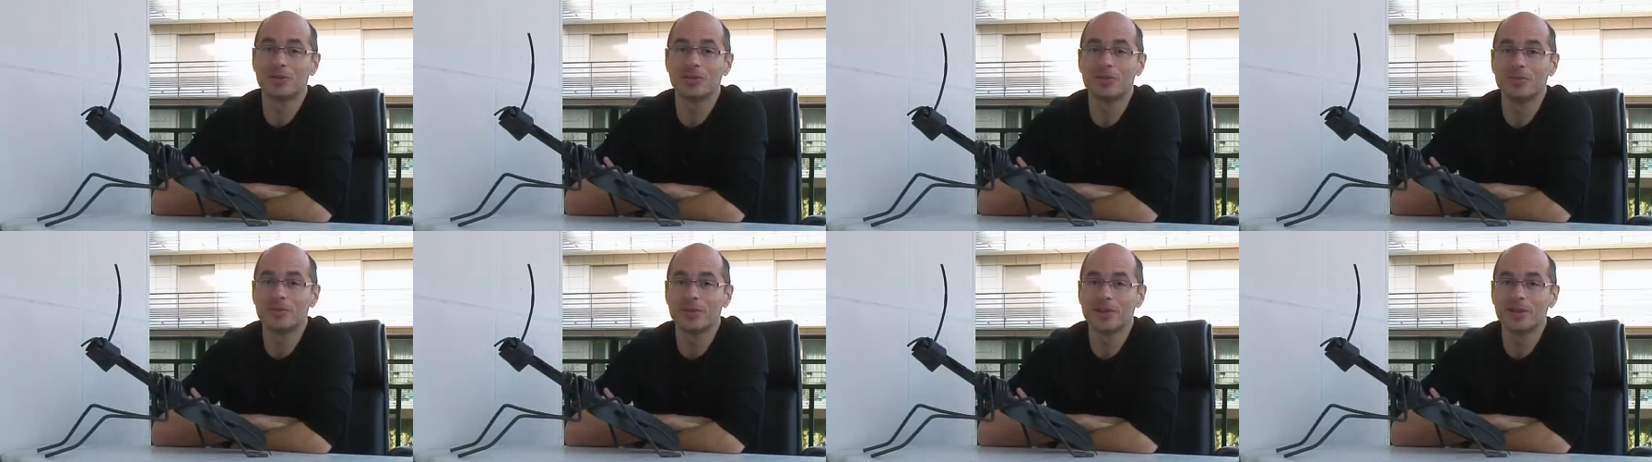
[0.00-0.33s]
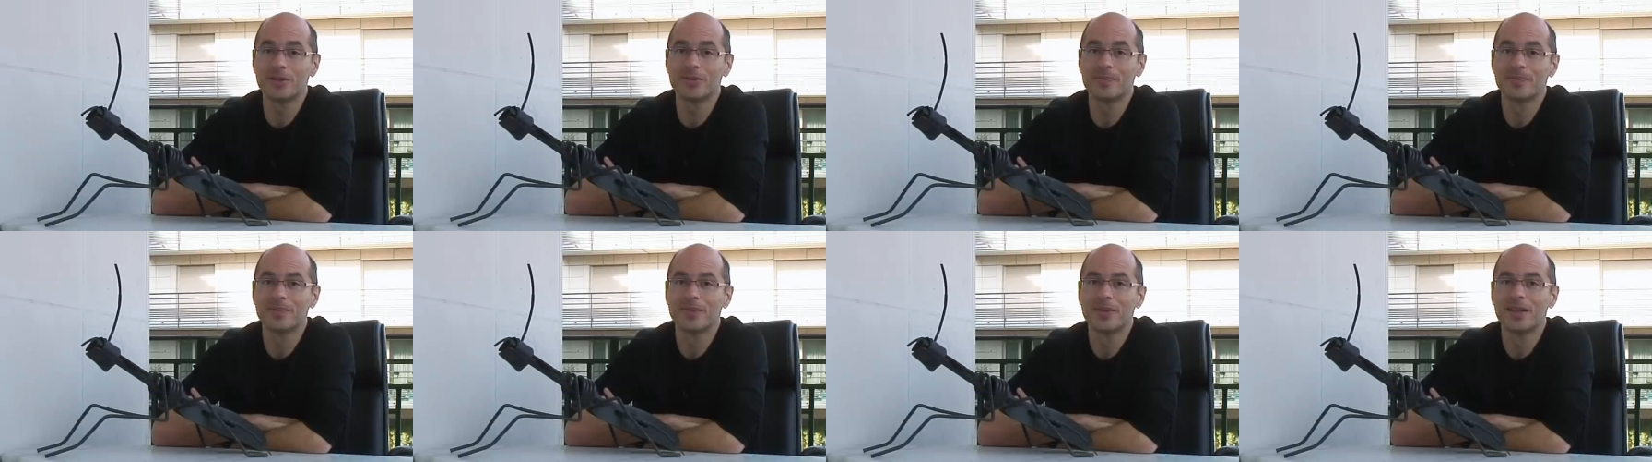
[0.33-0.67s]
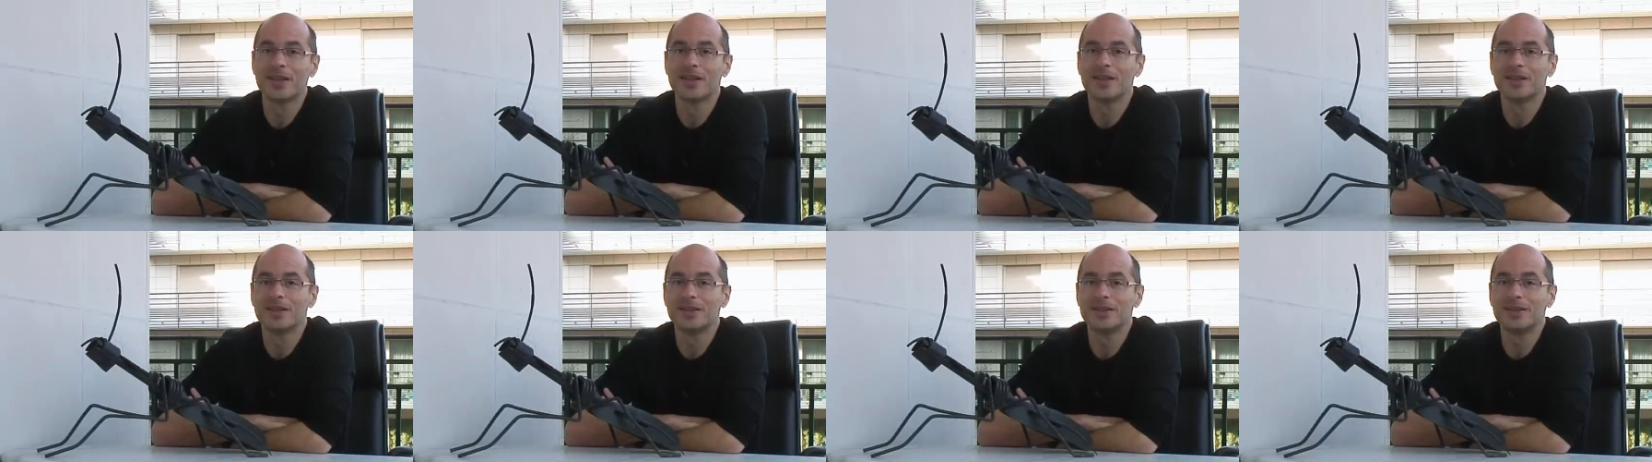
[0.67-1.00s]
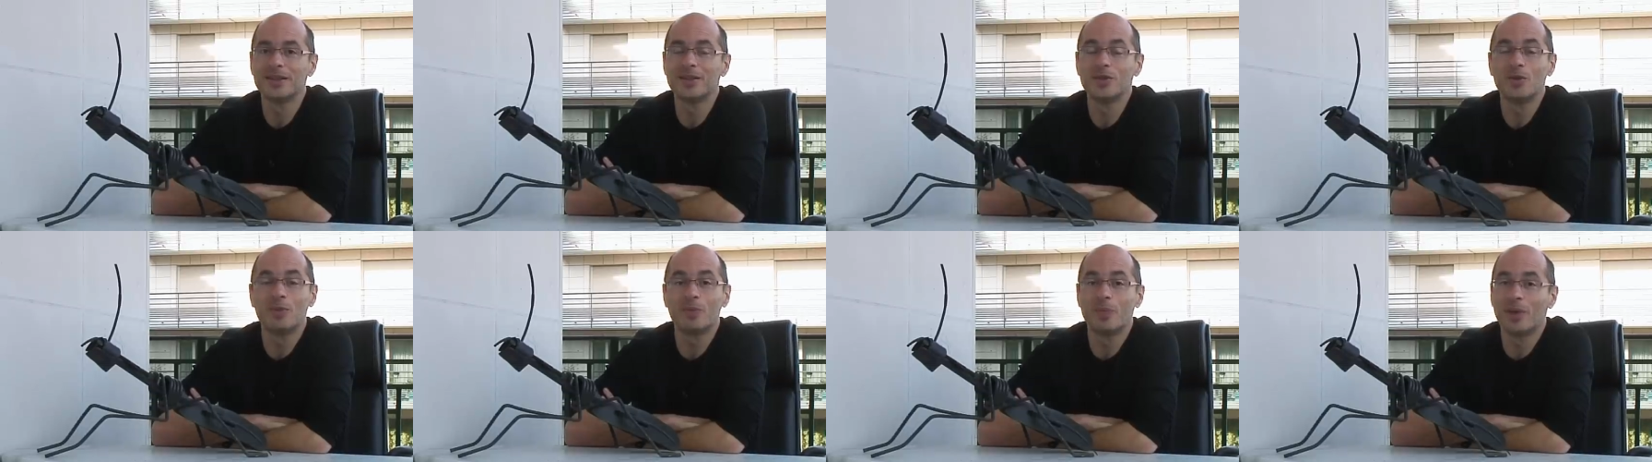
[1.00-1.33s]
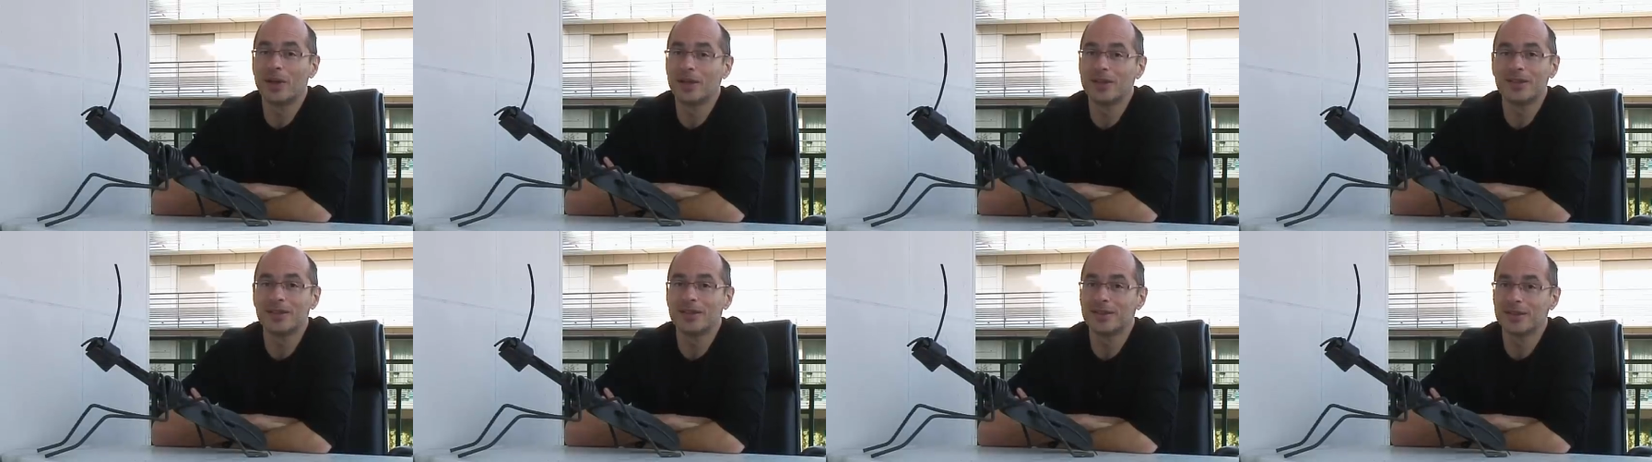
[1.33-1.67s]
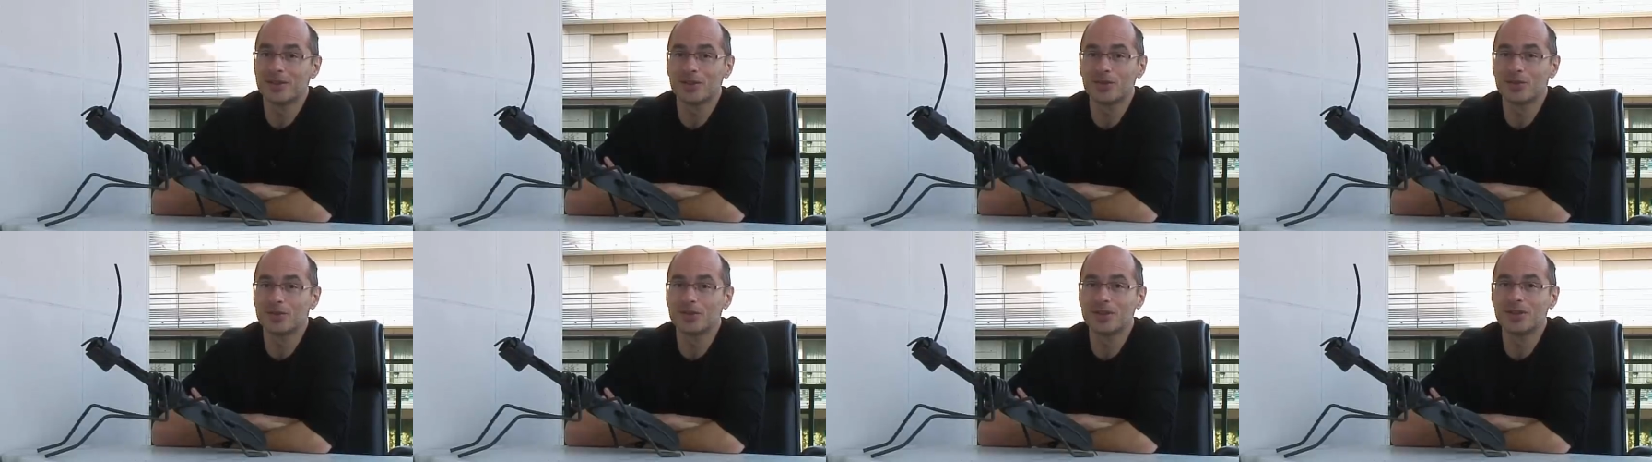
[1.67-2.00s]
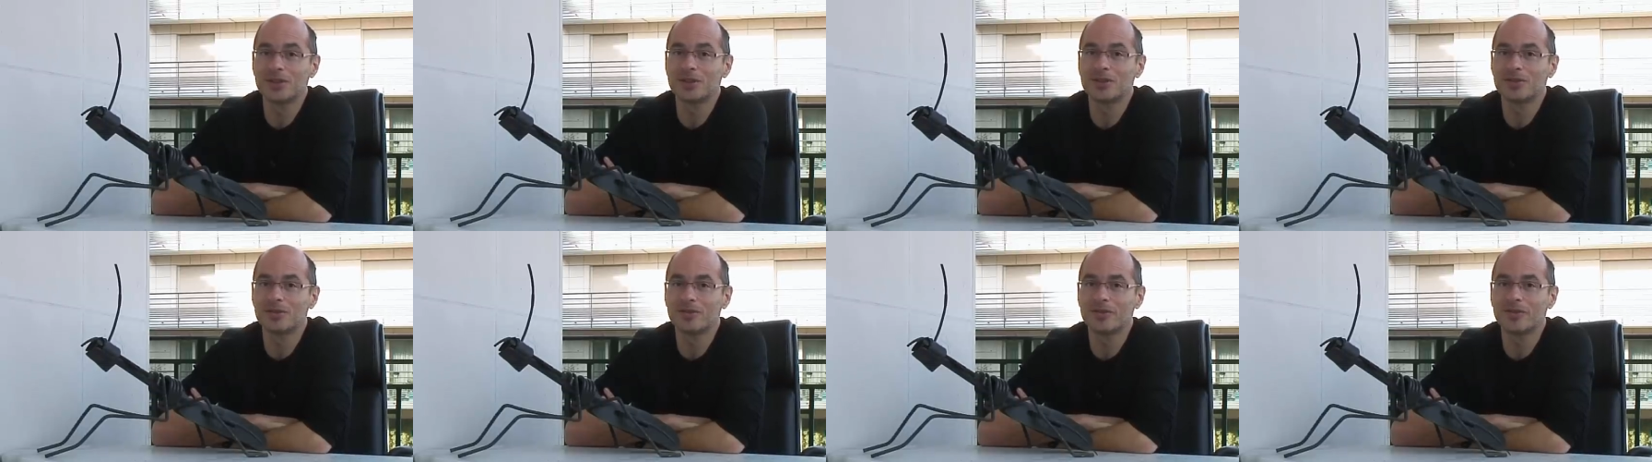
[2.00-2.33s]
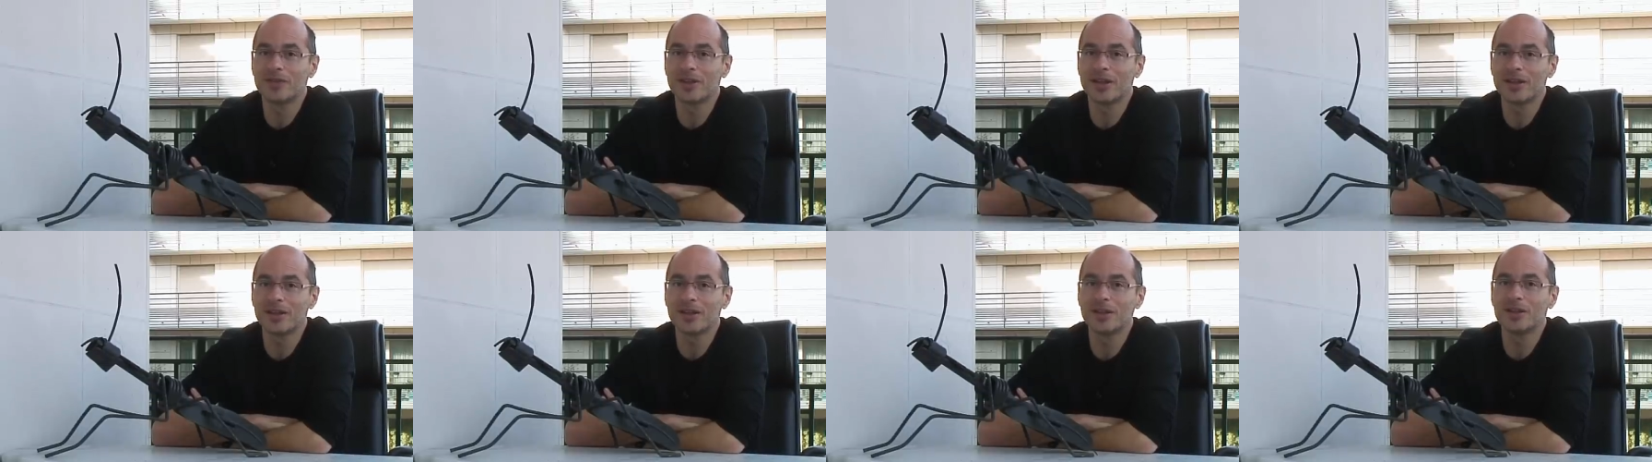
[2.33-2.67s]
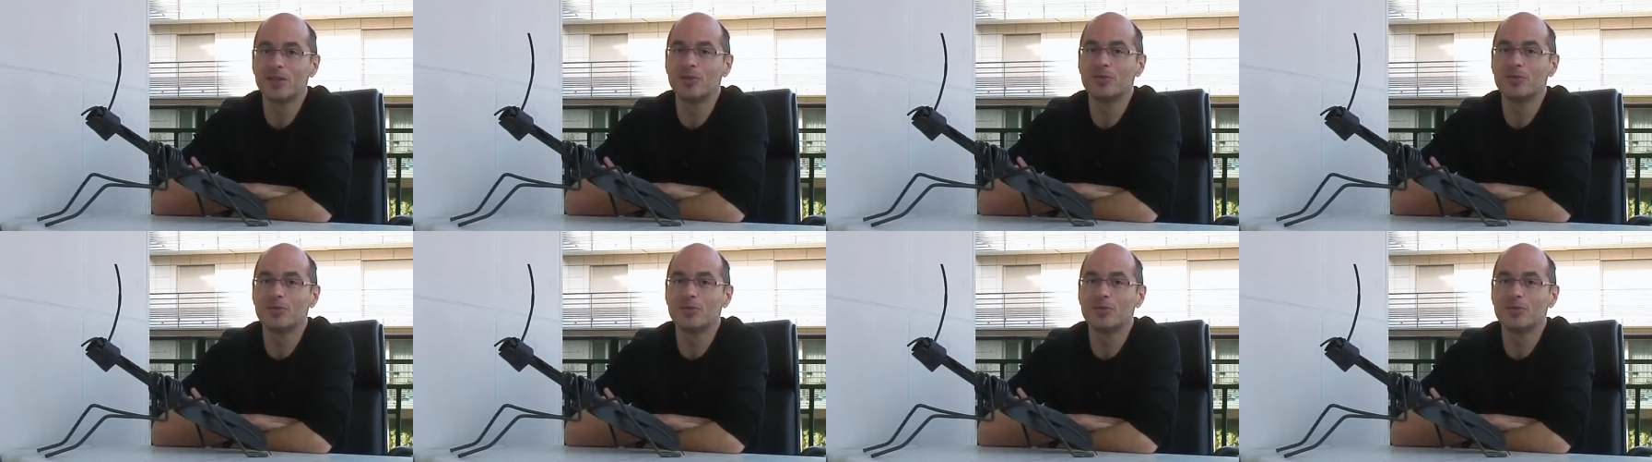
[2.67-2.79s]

d'être humain, c'est ne pas laisser les injustices se faire